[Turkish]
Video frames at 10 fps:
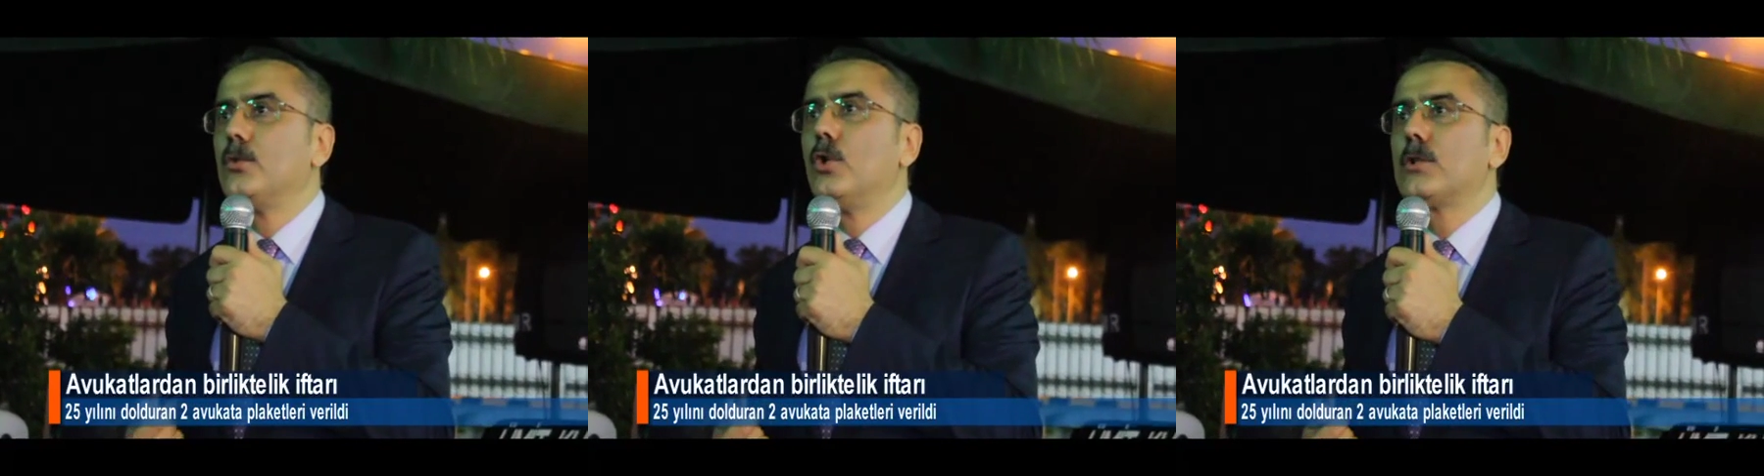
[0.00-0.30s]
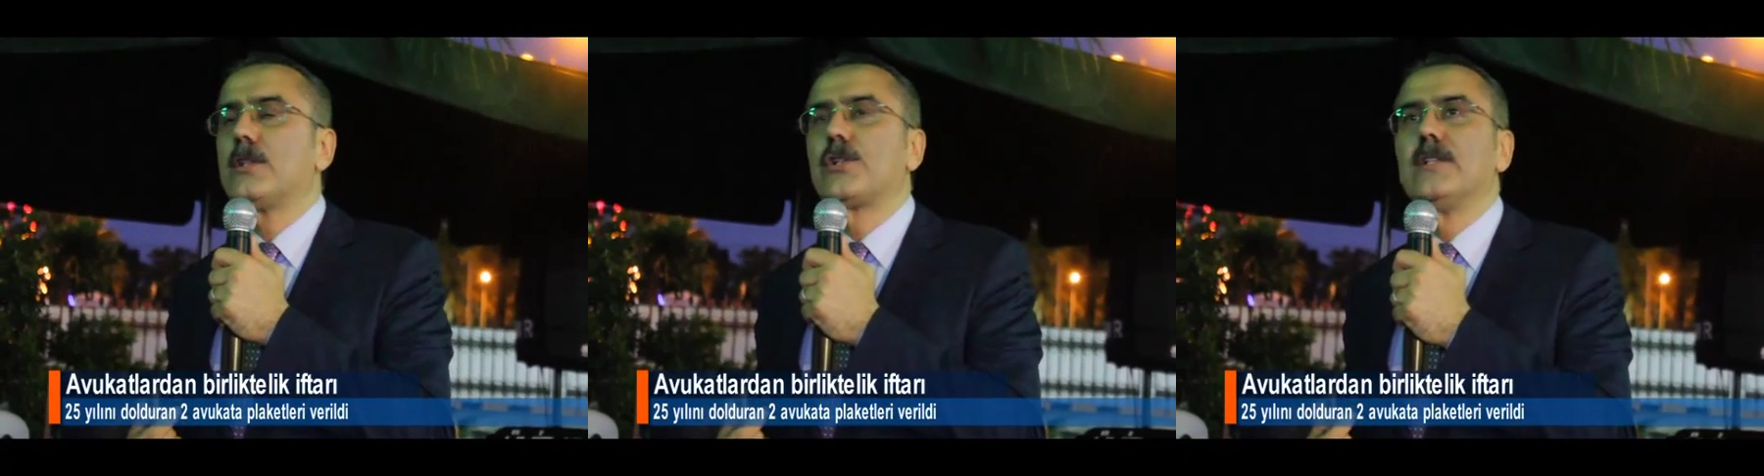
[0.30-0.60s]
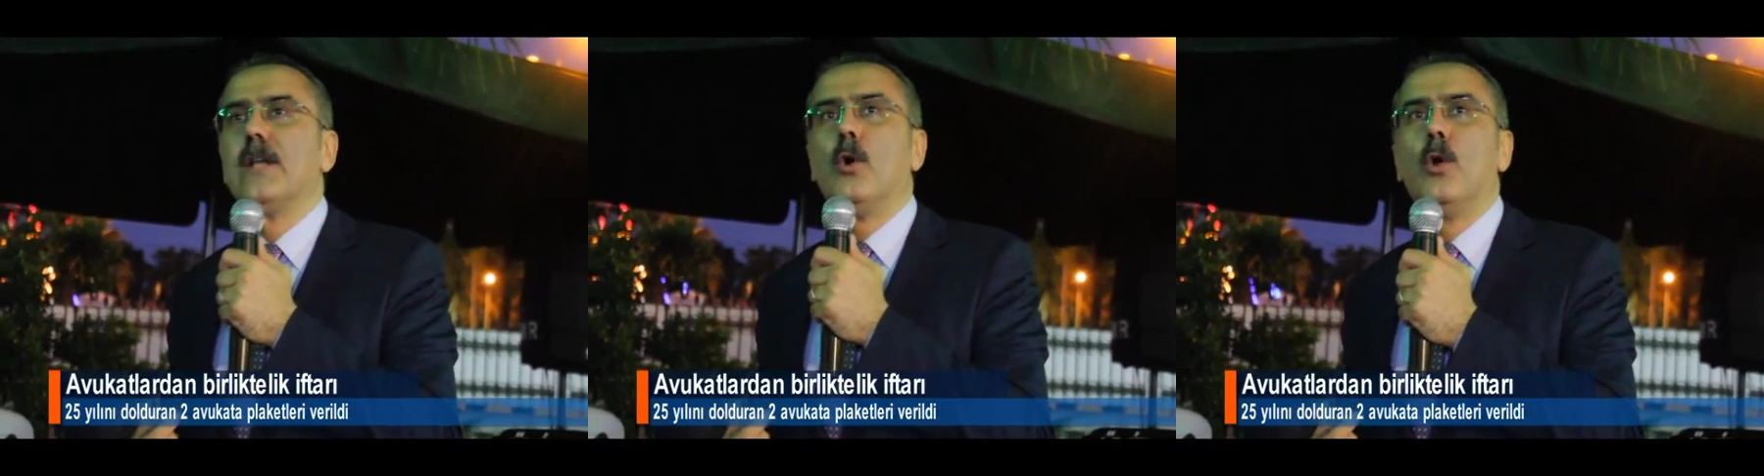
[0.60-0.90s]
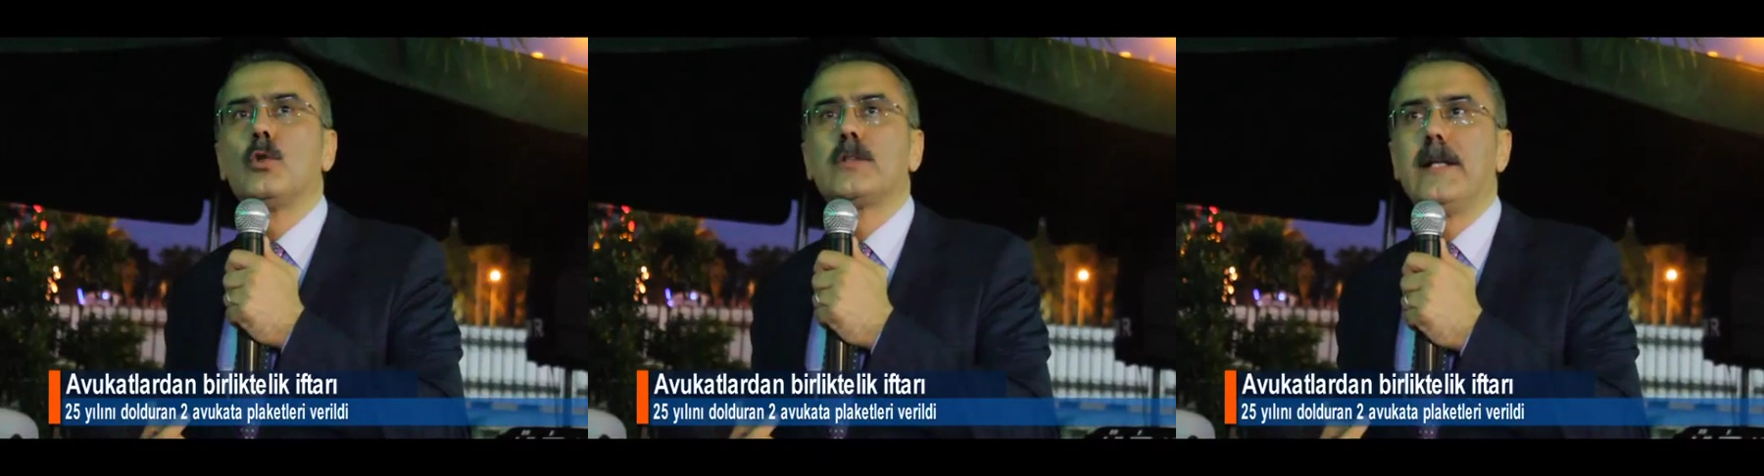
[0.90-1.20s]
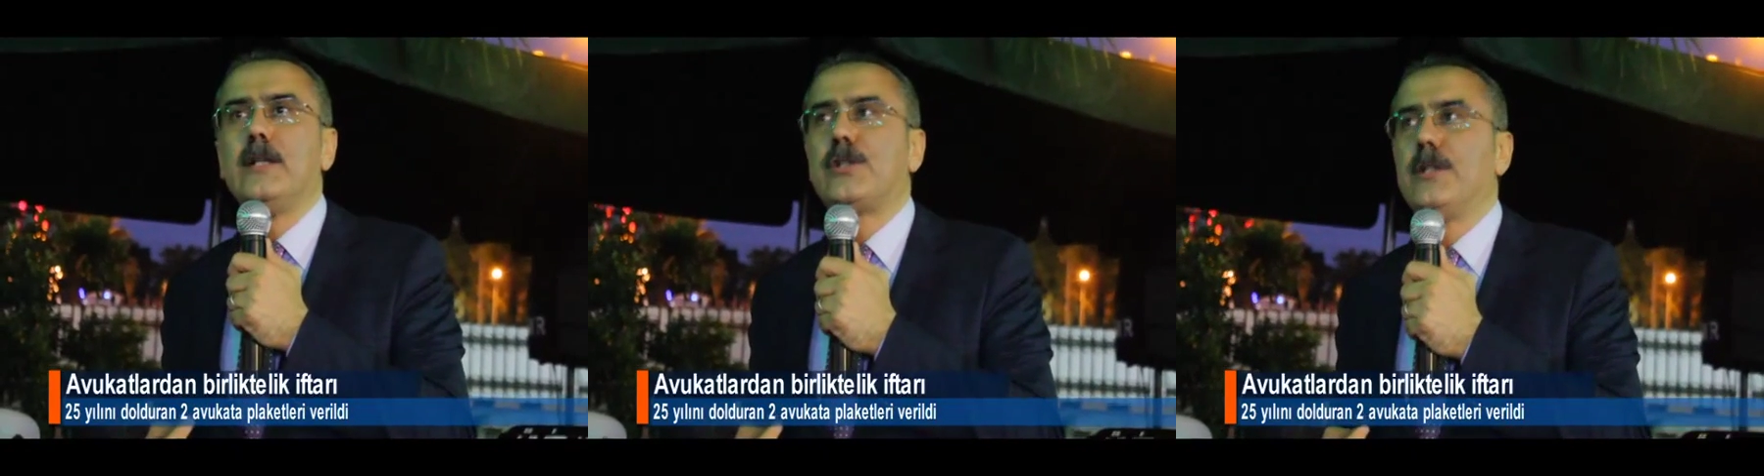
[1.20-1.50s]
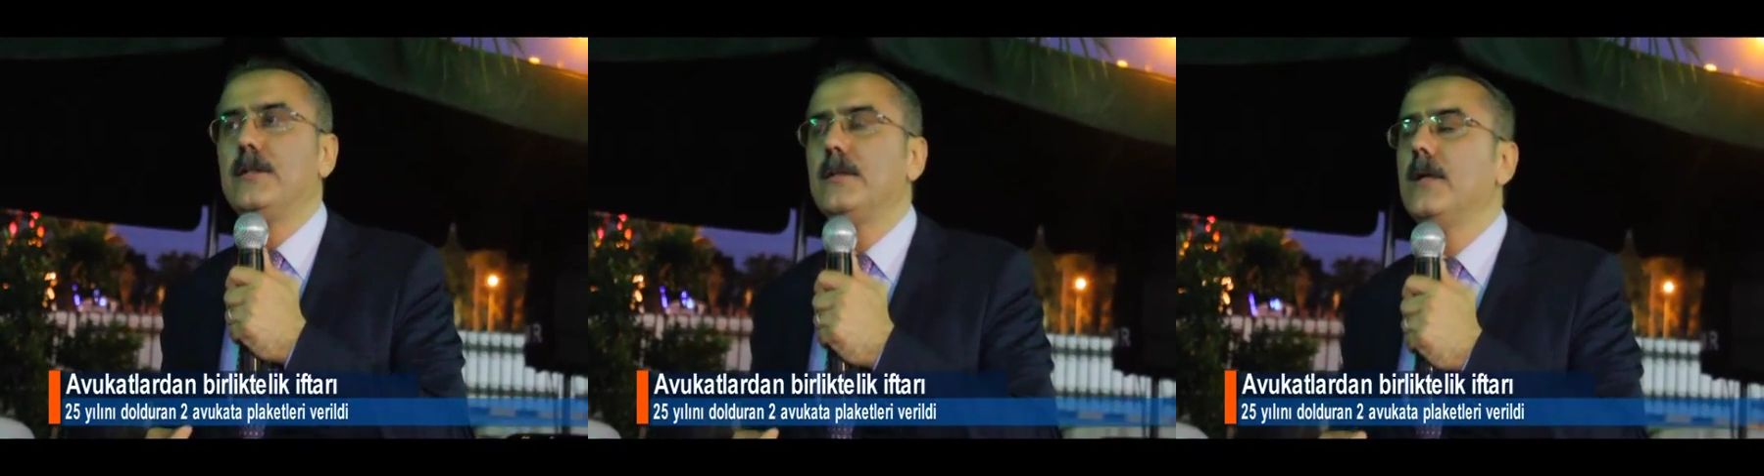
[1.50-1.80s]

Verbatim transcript: yurt dışında oldukları için